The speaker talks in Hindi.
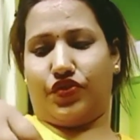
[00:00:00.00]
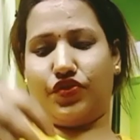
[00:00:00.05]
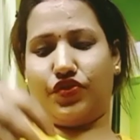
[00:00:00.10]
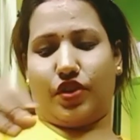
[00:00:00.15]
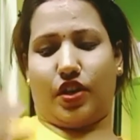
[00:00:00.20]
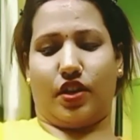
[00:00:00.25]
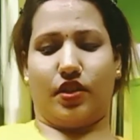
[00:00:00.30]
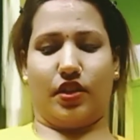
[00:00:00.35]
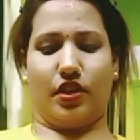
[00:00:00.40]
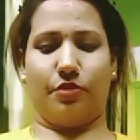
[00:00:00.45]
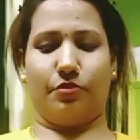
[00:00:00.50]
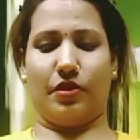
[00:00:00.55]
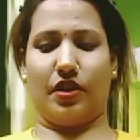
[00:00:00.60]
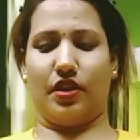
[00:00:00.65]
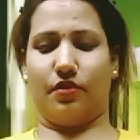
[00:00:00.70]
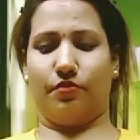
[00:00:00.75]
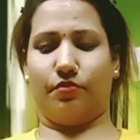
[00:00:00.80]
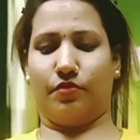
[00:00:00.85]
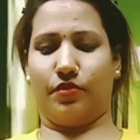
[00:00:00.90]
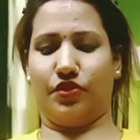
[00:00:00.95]
चांदी की
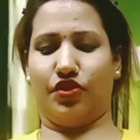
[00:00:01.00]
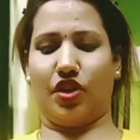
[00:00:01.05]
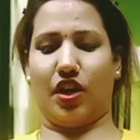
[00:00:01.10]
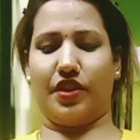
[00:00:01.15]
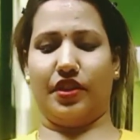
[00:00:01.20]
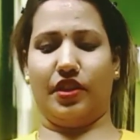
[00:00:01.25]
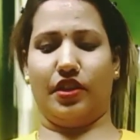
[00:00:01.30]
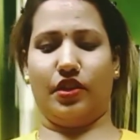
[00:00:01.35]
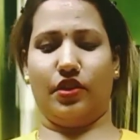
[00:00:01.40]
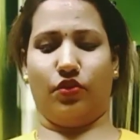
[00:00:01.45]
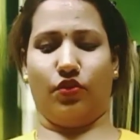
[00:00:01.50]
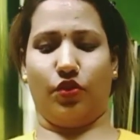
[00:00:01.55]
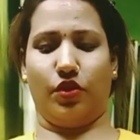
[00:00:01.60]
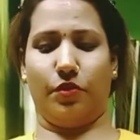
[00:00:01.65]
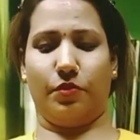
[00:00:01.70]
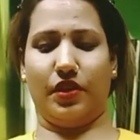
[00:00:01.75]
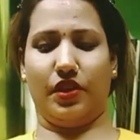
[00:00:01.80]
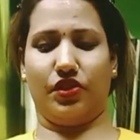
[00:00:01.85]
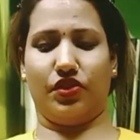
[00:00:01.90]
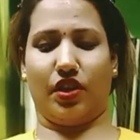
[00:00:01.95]
चांदी की होई
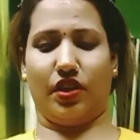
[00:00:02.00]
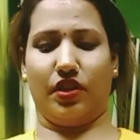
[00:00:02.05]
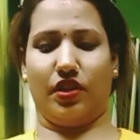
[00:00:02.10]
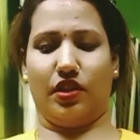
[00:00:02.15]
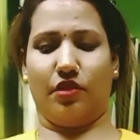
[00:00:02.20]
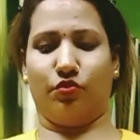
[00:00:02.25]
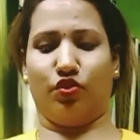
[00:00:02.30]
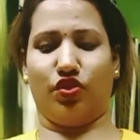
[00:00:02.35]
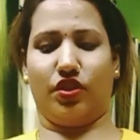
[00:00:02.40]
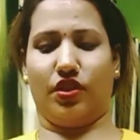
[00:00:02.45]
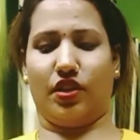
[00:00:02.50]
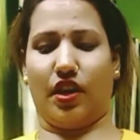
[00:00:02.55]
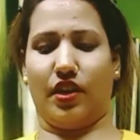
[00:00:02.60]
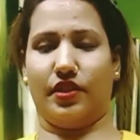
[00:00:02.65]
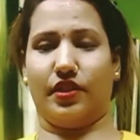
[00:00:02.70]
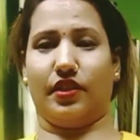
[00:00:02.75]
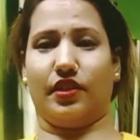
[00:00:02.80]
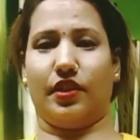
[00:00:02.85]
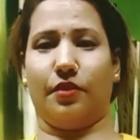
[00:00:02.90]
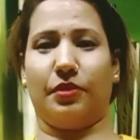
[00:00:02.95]
में चांदी के मोती डाले
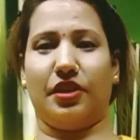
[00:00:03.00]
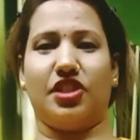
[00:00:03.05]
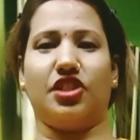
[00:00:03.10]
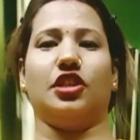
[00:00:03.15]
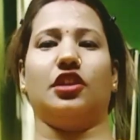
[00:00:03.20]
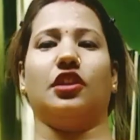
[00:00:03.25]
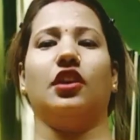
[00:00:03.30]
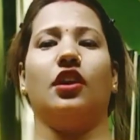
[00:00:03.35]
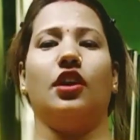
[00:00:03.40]
जाते हैं बच्चे